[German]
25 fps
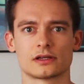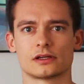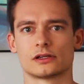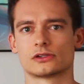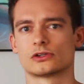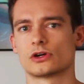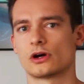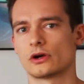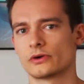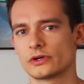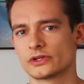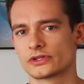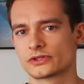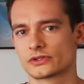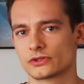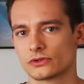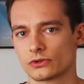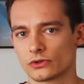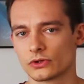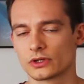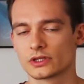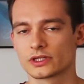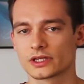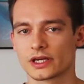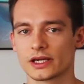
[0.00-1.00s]
der Tories
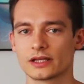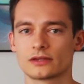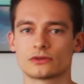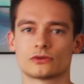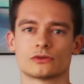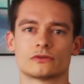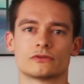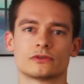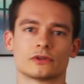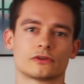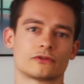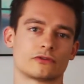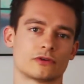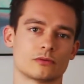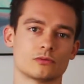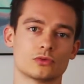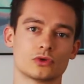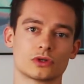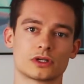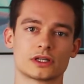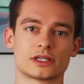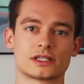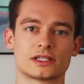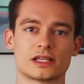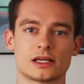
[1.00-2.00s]
zurücktreten und wird
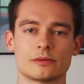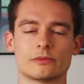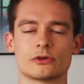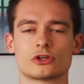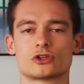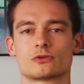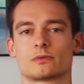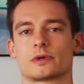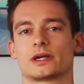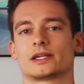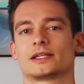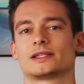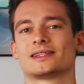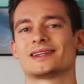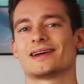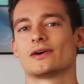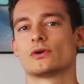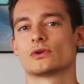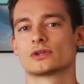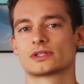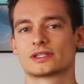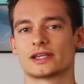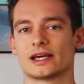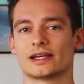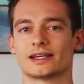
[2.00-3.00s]
vermutlich dementsprechend
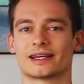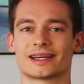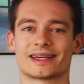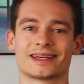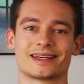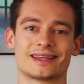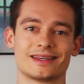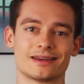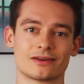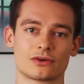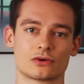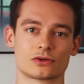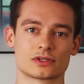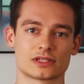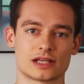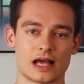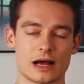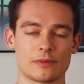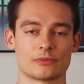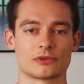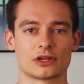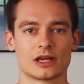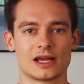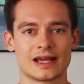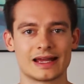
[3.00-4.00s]
auch sein
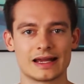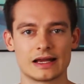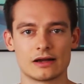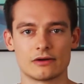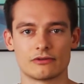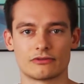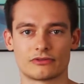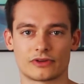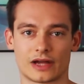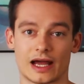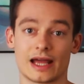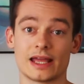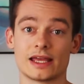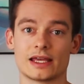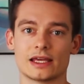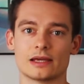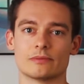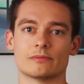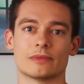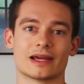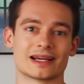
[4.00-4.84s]
Regierungsamt freigeben.